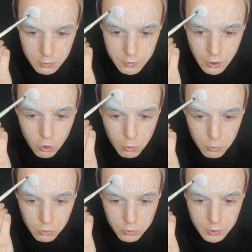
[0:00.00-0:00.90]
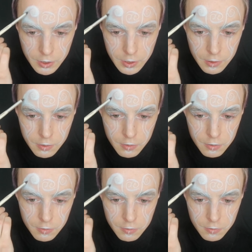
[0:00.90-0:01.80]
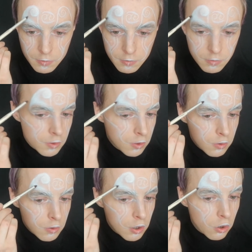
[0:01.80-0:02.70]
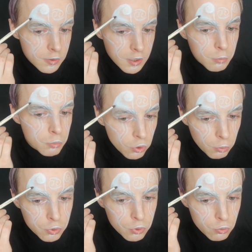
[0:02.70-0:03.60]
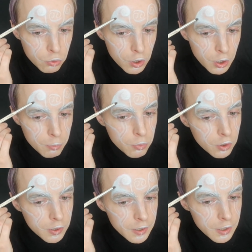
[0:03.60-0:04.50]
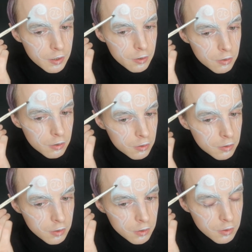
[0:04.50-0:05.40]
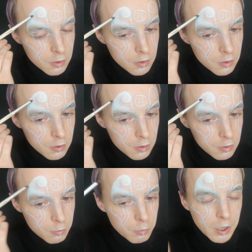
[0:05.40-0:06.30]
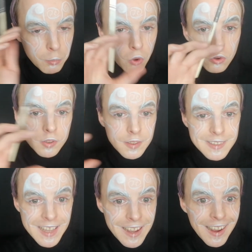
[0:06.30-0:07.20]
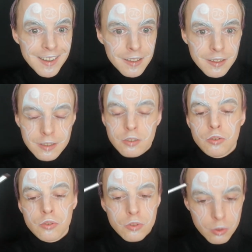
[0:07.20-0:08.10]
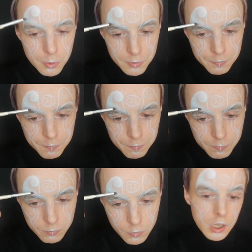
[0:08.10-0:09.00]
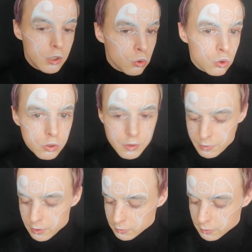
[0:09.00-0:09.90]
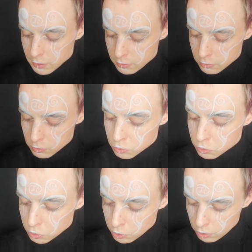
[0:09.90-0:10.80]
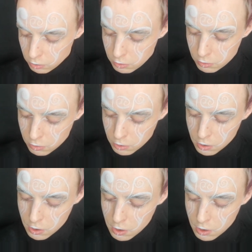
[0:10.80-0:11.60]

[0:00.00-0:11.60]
et je vais remonter là où il y a de plus en plus de couleurs pour qu'il euh, pour que ça se dégrade justement et du coup je vais faire ça sur euh,